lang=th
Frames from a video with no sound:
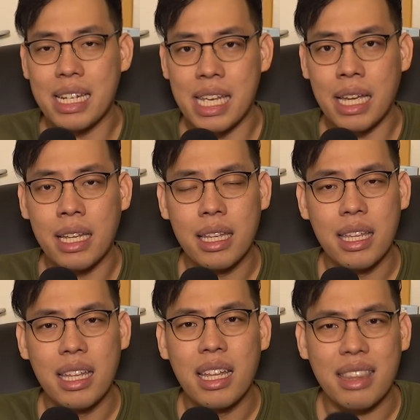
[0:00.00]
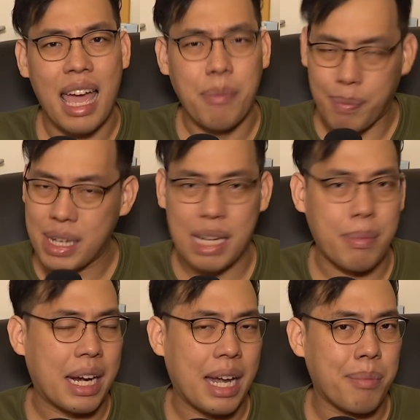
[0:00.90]
ริงๆแต่มันไม่สา
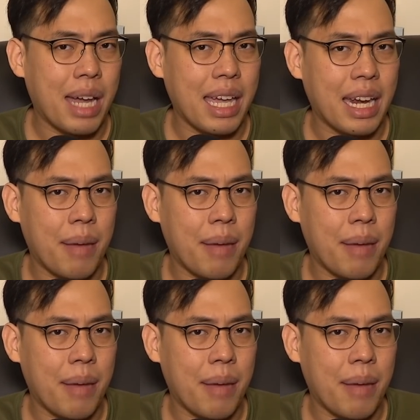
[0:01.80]
มารถทำได้